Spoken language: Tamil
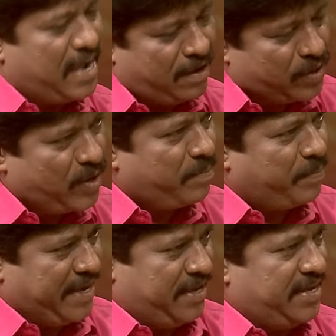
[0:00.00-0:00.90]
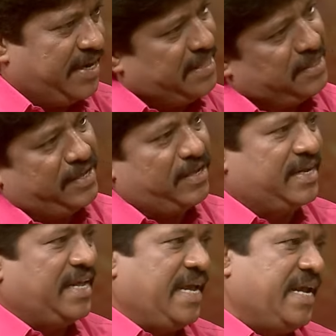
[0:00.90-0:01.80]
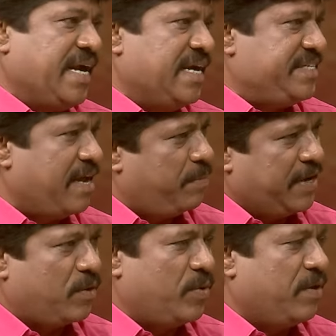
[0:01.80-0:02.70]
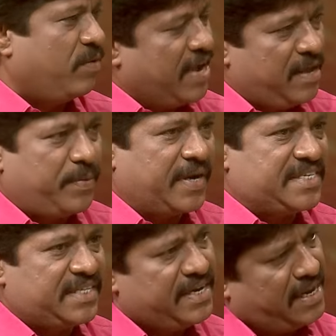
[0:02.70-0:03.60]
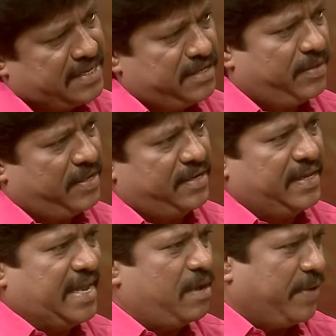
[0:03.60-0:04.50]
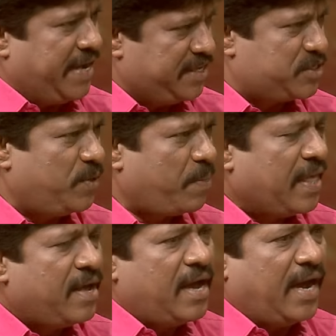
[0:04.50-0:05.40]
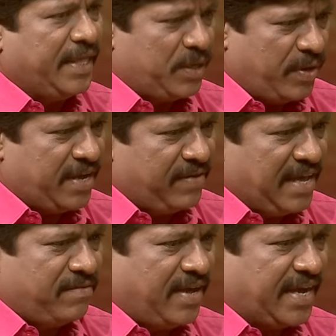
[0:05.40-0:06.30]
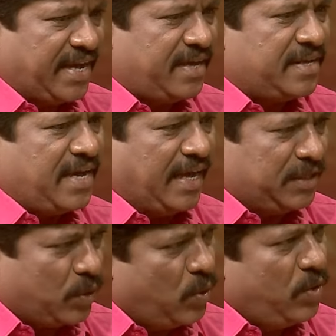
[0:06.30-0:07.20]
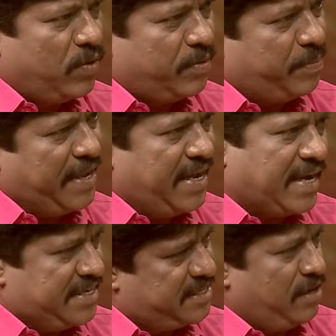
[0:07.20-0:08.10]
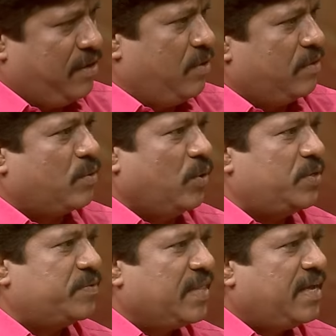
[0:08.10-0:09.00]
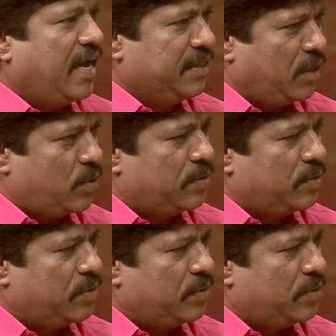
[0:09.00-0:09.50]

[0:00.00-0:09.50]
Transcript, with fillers: அவரோட பய இணைந்து நிறைய நிகழ்ச்சிகள் பண்ணக்கூடிய ஒரு வாய்ப்பு கிடைச்சது நிறைந்து நிறையா பயணித்தோம் அதனுடைய விளைவாக அந்த குழுவுக்கு பேரே கரிசல் குழு நீங்க